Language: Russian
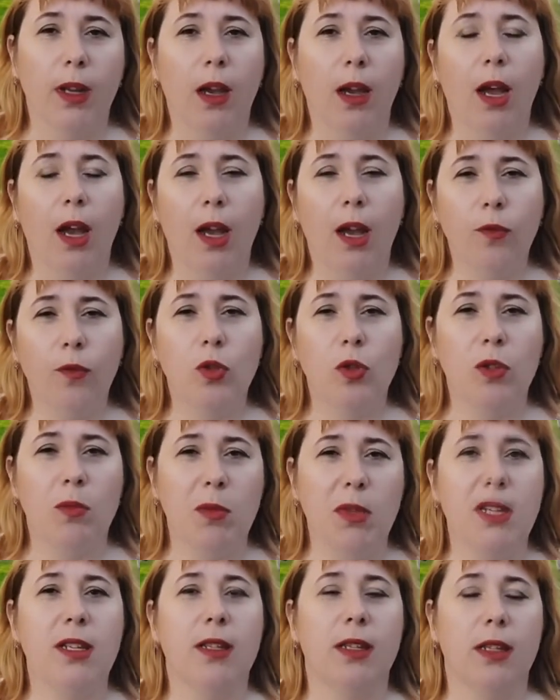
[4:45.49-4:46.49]
Август
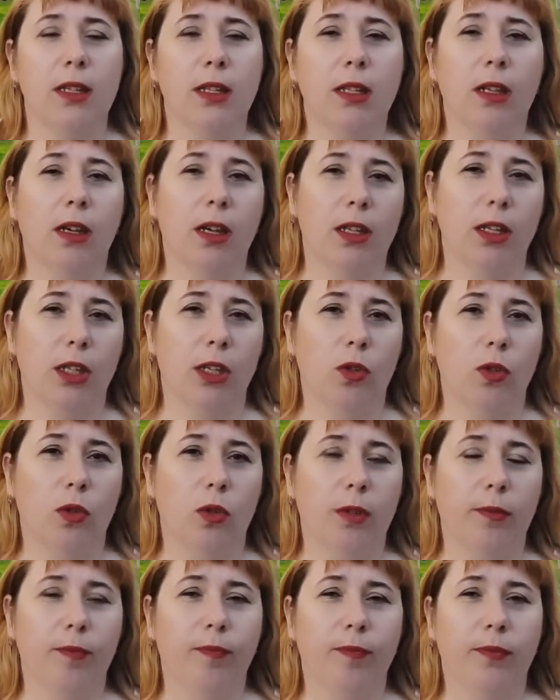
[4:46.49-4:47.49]
месяц – это
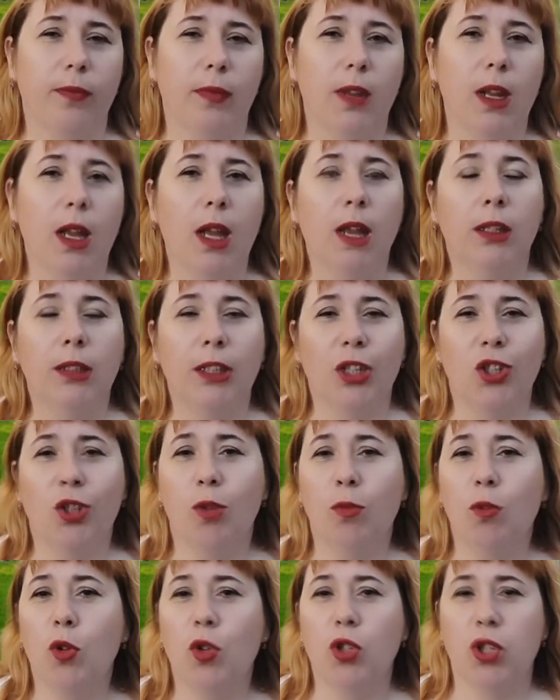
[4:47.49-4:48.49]
каникулы. Так
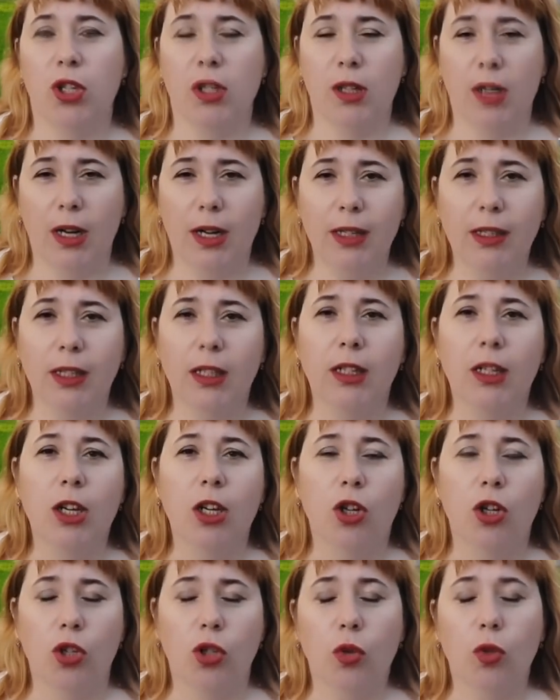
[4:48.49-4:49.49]
что мы очень рады,
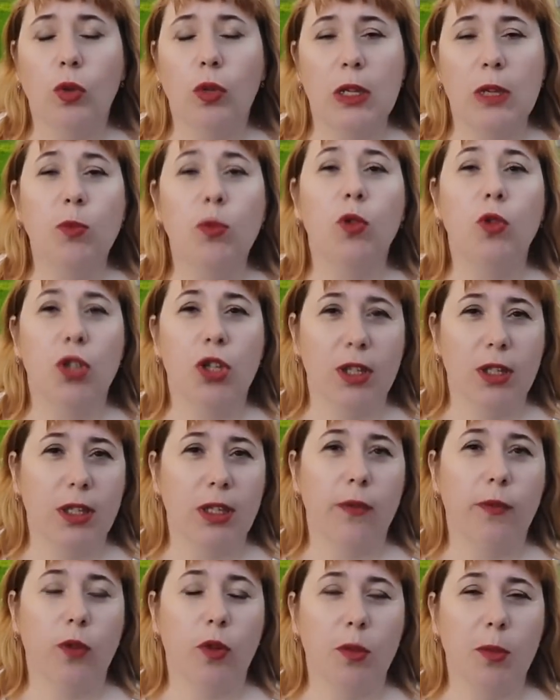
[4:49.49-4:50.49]
что у нас получилось
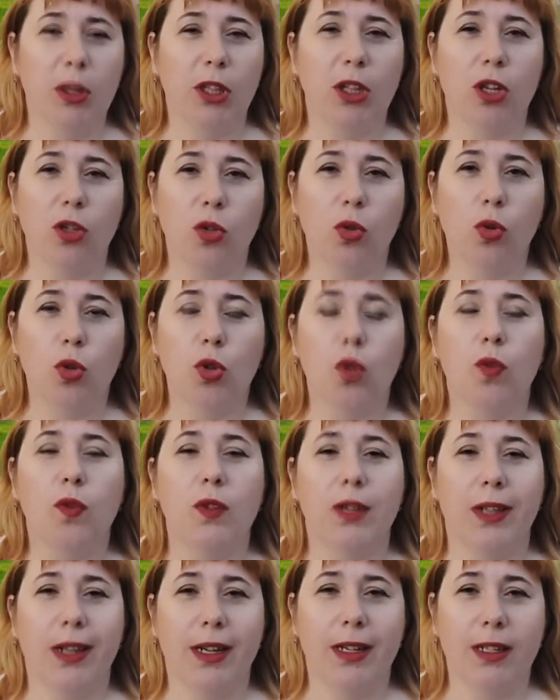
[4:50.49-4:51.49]
оформить нашу дочку в
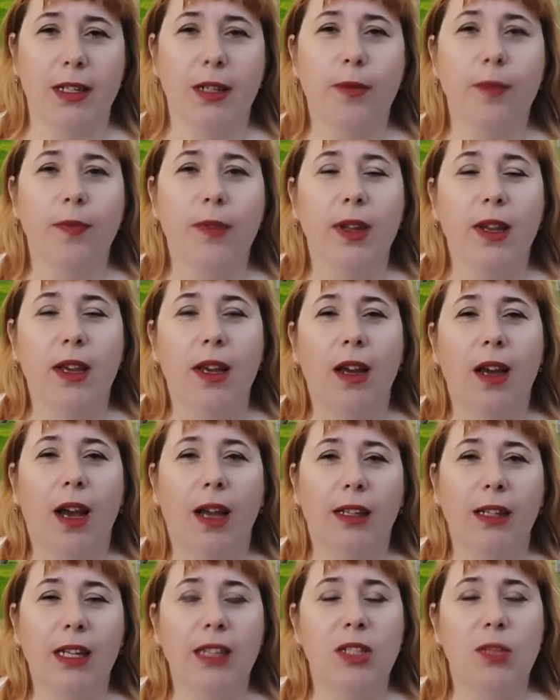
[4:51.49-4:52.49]
садик.
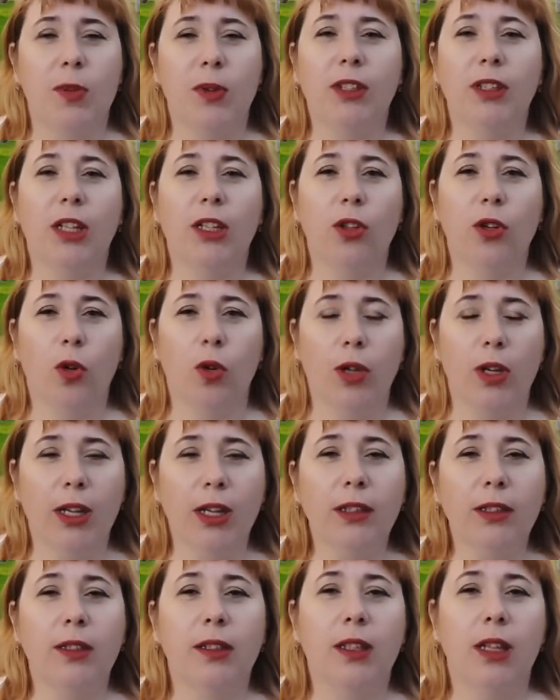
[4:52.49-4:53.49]
Она теперь до трех
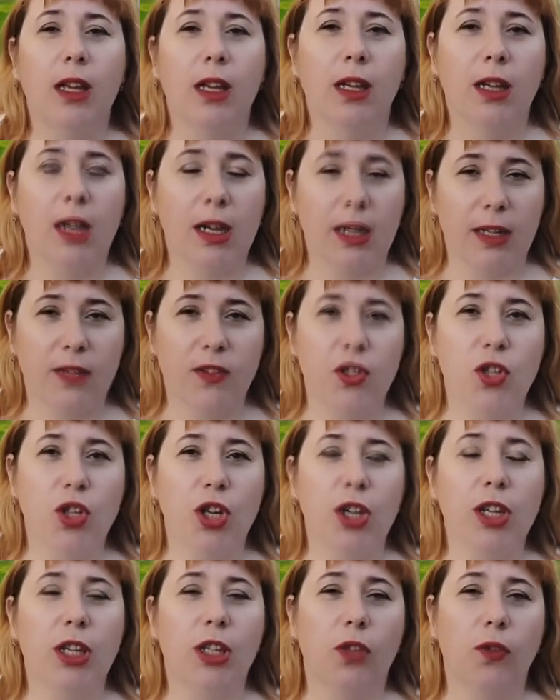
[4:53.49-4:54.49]
лет, как раз в
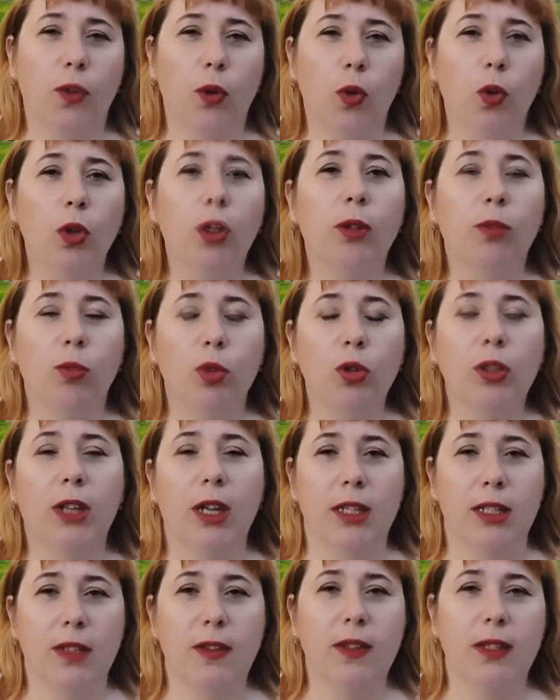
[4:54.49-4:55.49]
течение этого года будет
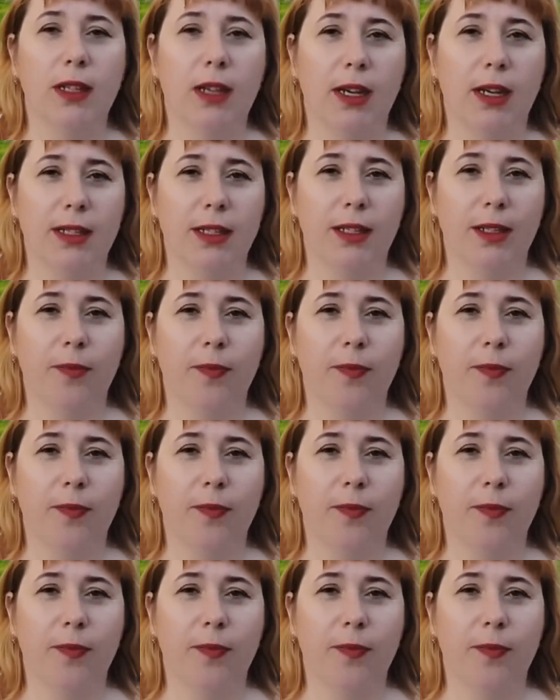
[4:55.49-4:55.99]
ходить в садик.